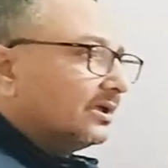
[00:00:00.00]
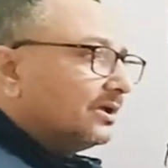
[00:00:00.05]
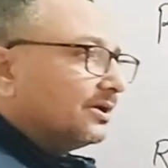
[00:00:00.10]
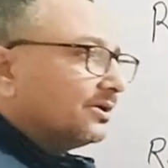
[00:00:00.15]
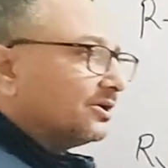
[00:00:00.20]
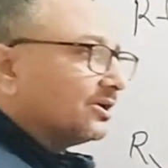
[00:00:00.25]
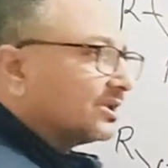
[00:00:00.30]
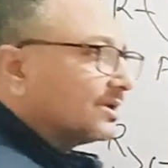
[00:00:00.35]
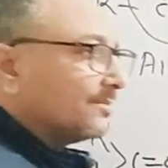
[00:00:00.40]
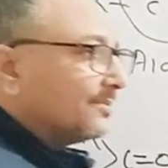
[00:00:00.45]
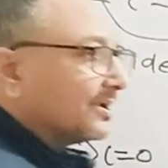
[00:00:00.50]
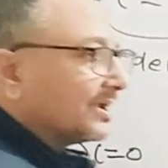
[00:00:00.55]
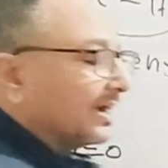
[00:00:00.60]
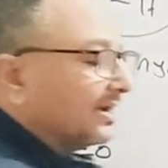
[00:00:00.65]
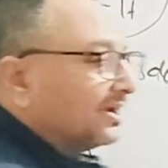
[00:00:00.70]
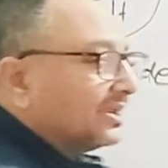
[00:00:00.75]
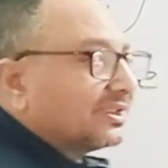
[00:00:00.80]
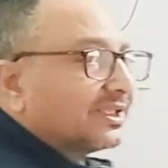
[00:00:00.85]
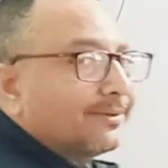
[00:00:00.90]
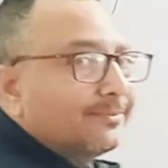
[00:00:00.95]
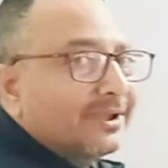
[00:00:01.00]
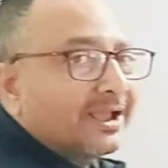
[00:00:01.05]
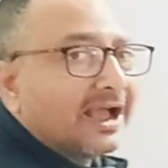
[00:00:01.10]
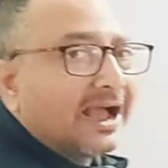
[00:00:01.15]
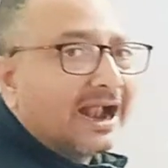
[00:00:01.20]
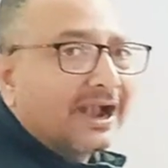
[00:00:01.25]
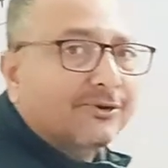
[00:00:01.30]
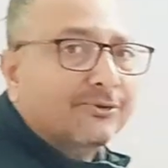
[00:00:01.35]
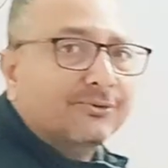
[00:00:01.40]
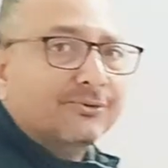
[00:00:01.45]
किसी भी कंडीशन में यह
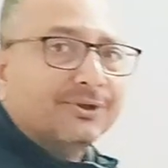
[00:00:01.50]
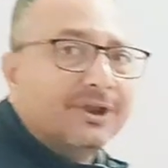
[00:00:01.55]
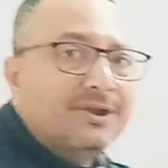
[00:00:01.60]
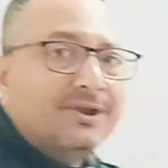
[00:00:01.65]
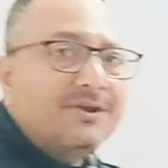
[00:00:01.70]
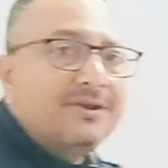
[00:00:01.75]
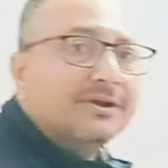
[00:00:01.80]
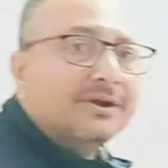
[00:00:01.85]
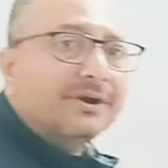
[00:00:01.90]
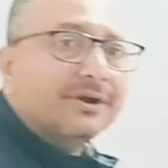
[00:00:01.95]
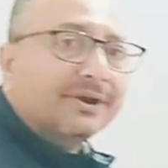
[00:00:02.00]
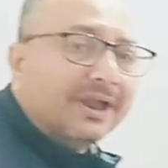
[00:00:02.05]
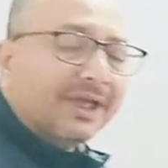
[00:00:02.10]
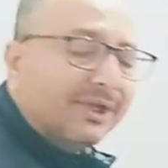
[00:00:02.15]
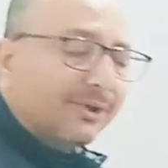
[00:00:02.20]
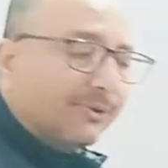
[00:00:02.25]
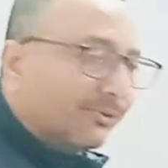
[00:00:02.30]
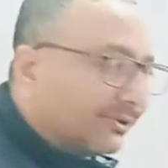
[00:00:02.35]
हाइड्रोजन नहीं हो